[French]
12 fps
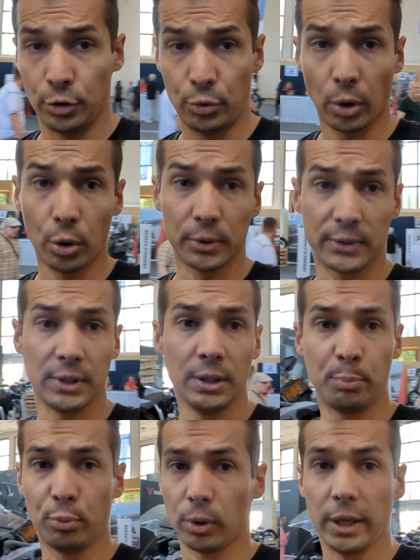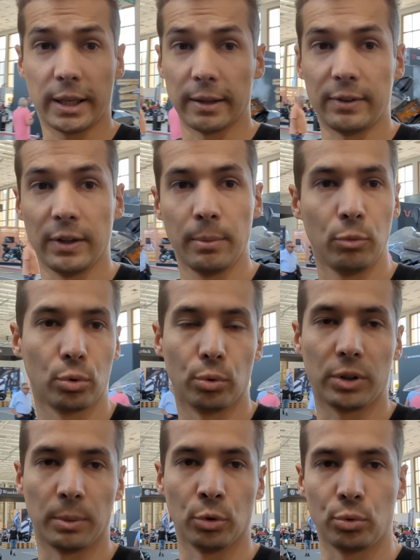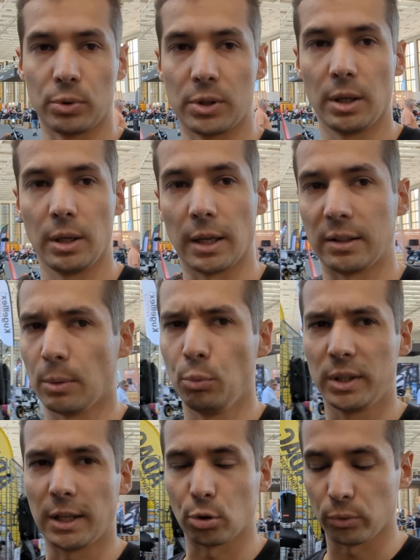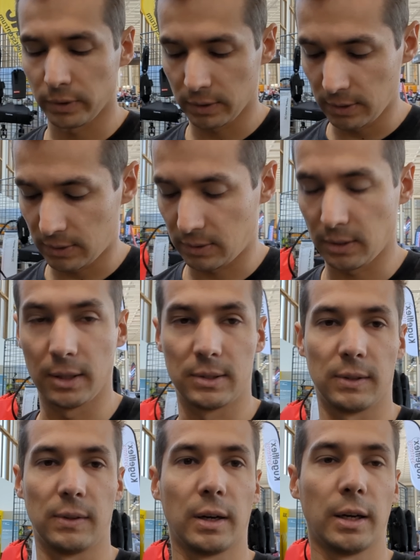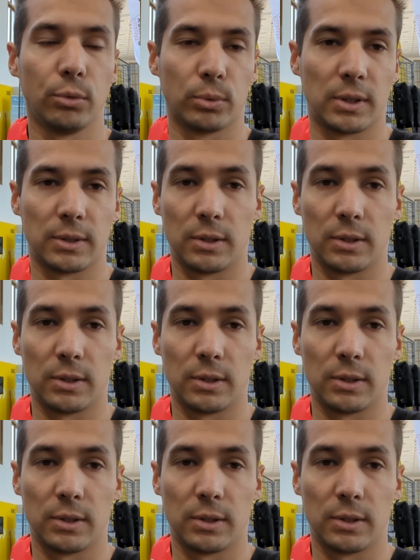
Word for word: Il y aura aussi pour les KTM, donc notamment tout ce qui est KTM 890, etc. Donc ça